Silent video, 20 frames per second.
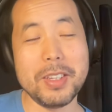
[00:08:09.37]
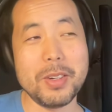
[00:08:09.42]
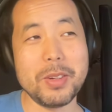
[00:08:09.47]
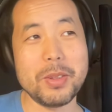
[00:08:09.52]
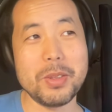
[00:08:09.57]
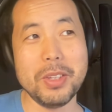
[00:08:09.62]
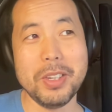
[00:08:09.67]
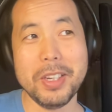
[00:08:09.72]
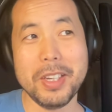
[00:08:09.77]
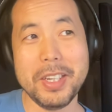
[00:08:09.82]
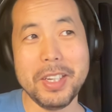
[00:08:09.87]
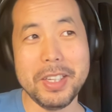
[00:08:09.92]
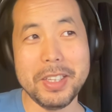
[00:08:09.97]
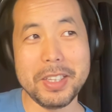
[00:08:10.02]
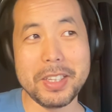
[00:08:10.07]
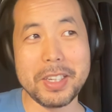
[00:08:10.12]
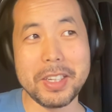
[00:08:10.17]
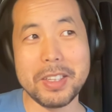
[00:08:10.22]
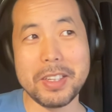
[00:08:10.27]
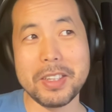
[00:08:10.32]
可能
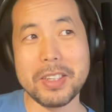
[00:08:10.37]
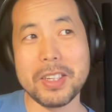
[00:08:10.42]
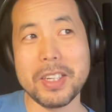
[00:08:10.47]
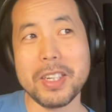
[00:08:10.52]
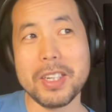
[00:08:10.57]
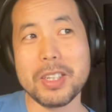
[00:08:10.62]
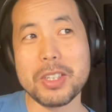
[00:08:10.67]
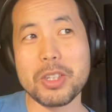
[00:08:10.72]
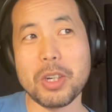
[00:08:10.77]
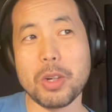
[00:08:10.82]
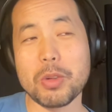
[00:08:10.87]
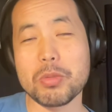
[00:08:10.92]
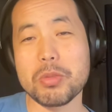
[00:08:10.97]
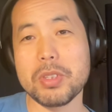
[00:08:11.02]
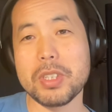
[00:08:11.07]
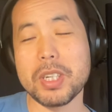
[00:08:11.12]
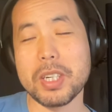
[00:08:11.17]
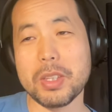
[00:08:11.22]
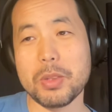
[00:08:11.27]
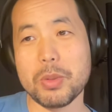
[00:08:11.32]
你可能超
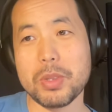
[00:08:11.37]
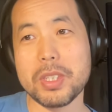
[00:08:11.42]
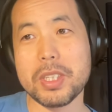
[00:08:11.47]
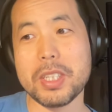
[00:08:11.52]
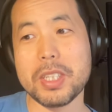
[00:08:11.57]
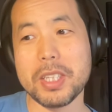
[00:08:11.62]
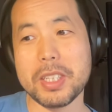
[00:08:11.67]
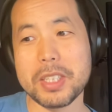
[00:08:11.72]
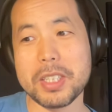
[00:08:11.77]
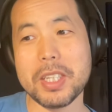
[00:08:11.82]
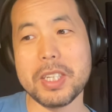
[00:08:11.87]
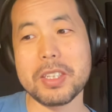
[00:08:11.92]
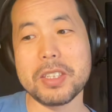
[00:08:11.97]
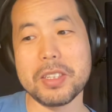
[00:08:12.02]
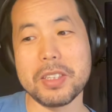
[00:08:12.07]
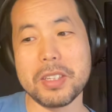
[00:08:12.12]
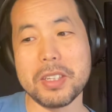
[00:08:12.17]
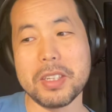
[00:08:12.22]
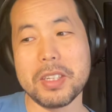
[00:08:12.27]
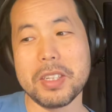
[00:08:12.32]
出你很多界限现
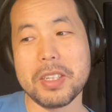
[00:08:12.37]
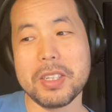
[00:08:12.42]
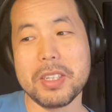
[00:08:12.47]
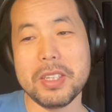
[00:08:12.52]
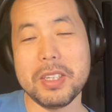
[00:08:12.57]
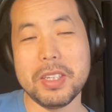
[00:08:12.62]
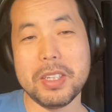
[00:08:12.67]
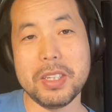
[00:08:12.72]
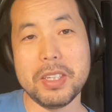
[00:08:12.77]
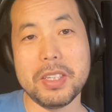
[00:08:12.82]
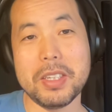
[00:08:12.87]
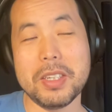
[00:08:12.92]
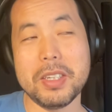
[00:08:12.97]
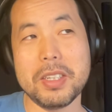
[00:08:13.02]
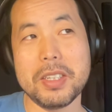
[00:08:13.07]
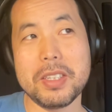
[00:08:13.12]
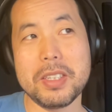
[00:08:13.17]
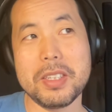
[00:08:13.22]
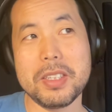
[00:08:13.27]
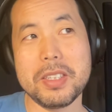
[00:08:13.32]
实的呃
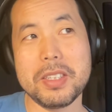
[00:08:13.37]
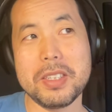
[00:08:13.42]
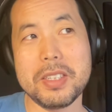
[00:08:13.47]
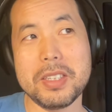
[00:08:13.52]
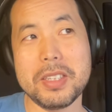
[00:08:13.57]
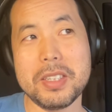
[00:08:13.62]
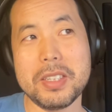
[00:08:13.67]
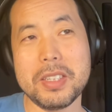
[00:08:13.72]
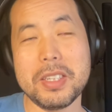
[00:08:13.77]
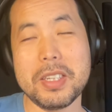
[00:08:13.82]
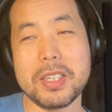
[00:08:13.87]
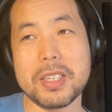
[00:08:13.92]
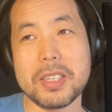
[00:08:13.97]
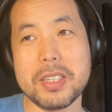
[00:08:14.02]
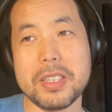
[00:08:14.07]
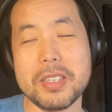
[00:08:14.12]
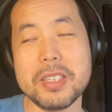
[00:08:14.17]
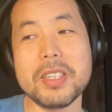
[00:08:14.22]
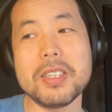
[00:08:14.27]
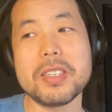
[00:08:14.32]
呃那
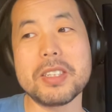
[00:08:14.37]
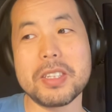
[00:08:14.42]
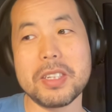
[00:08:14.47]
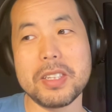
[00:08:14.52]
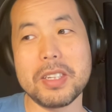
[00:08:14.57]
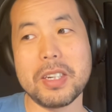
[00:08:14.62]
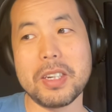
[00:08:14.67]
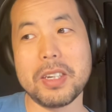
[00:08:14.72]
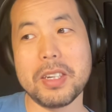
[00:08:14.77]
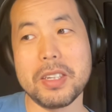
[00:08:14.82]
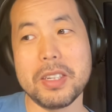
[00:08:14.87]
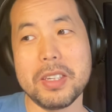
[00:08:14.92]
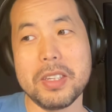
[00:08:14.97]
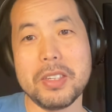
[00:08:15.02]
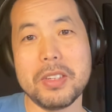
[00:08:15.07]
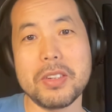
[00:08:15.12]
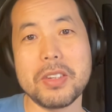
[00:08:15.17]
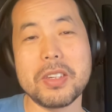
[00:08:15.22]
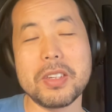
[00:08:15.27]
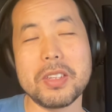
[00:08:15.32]
个认知的啊，
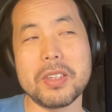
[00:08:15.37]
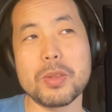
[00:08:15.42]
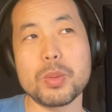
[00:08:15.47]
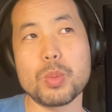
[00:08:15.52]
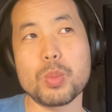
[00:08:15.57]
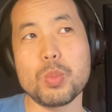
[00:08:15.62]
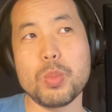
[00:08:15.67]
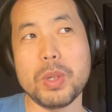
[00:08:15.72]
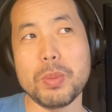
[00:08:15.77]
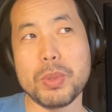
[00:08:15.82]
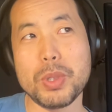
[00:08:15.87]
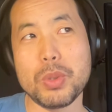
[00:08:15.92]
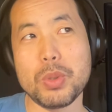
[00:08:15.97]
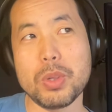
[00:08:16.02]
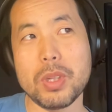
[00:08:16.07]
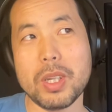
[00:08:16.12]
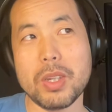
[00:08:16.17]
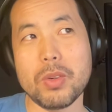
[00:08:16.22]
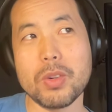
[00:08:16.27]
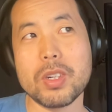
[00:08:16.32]
有可能被被
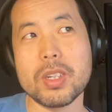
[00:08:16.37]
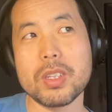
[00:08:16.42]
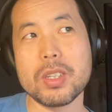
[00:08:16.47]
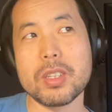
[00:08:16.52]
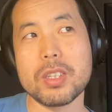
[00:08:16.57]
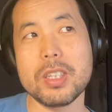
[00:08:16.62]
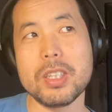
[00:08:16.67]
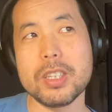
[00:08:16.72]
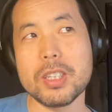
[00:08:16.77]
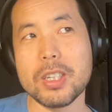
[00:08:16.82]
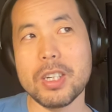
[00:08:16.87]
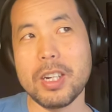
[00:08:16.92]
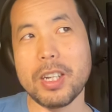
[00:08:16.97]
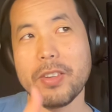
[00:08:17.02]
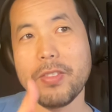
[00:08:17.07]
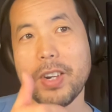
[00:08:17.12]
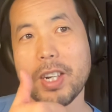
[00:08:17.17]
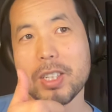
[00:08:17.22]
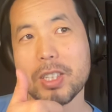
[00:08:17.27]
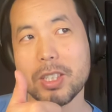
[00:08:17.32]
取代，有可能第一是
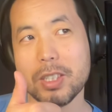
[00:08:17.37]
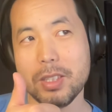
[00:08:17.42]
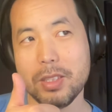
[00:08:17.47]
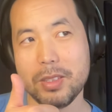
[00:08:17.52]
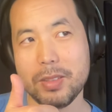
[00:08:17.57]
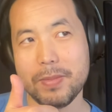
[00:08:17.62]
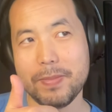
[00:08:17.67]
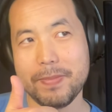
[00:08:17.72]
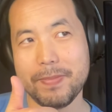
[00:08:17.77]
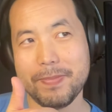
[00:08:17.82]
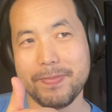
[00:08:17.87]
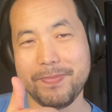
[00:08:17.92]
理发师。